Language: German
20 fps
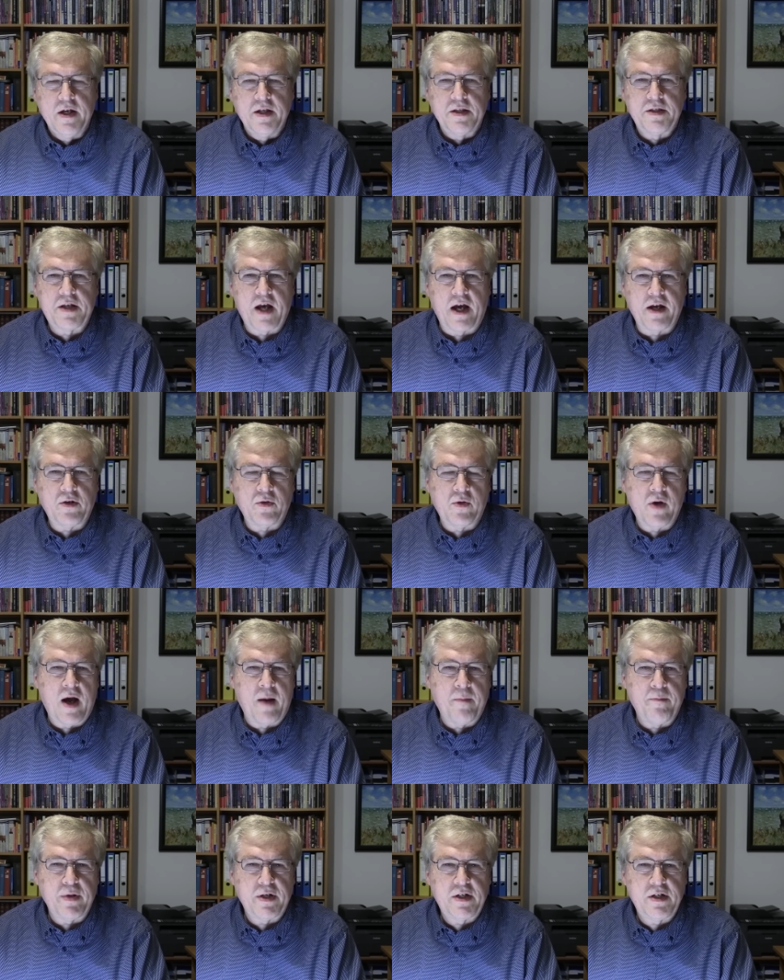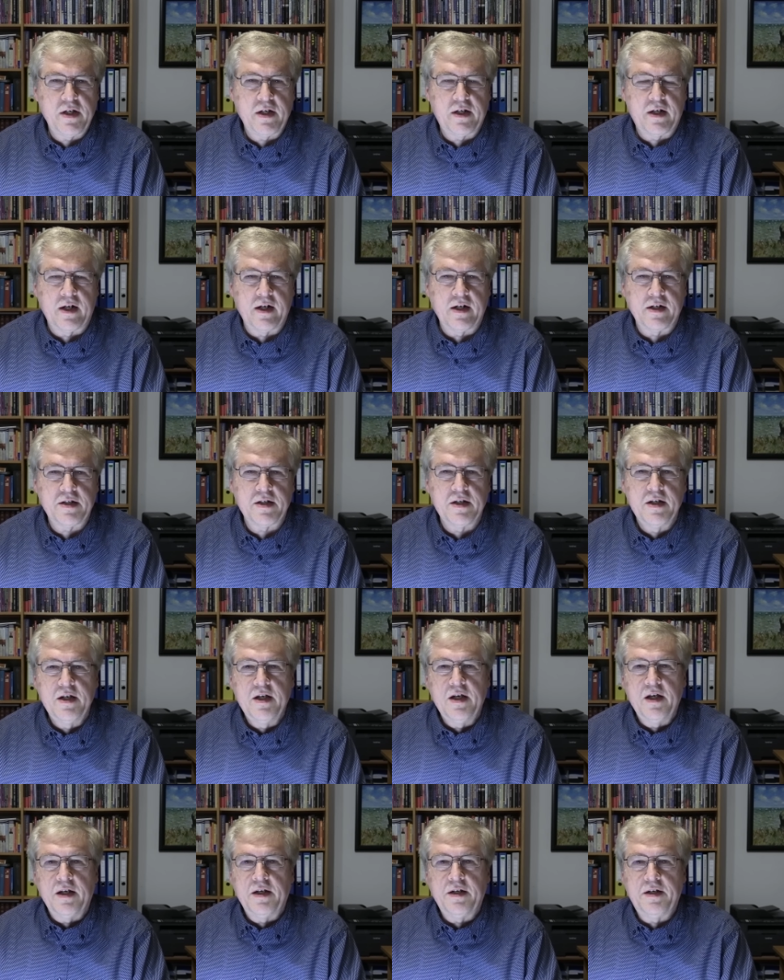Zeitungen haben betitelt,
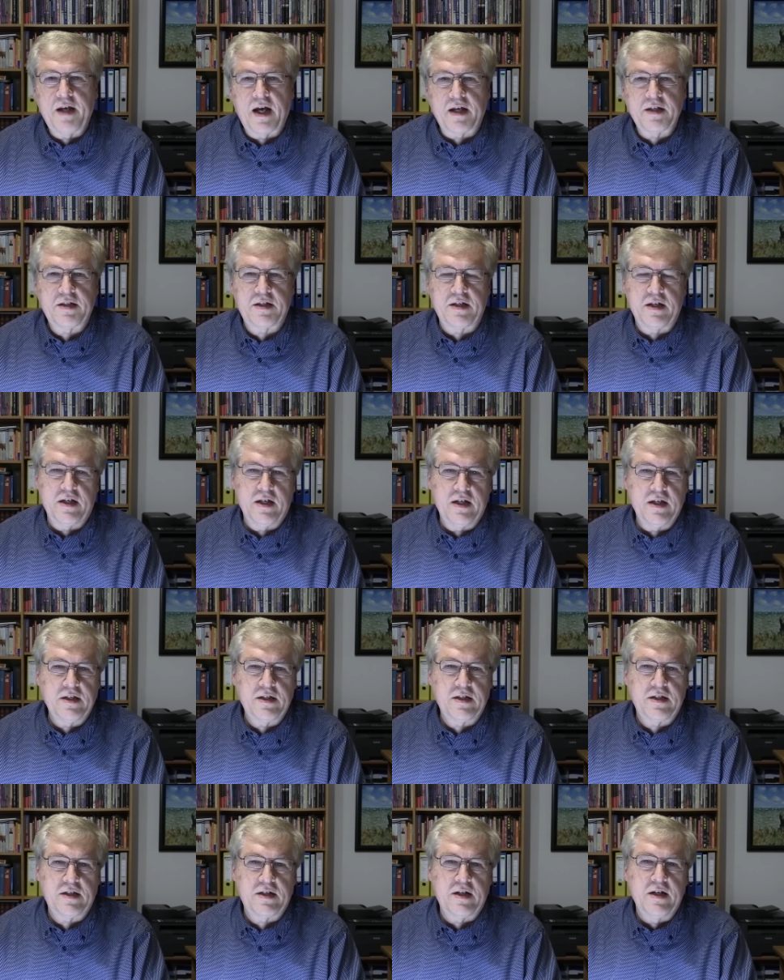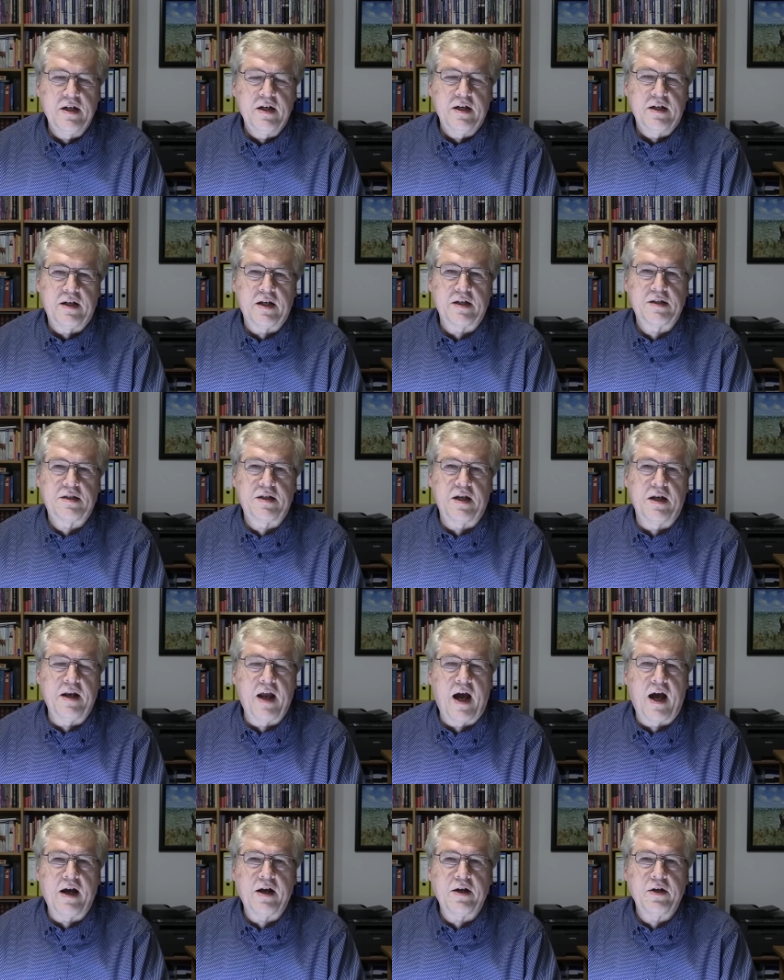das ist das
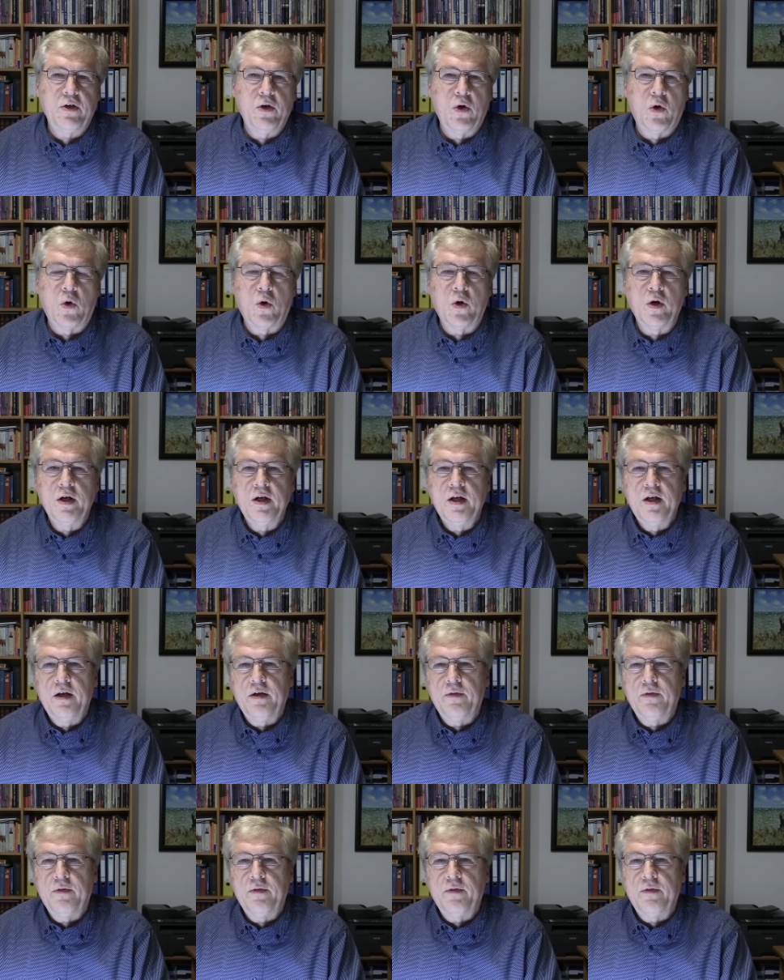Szenario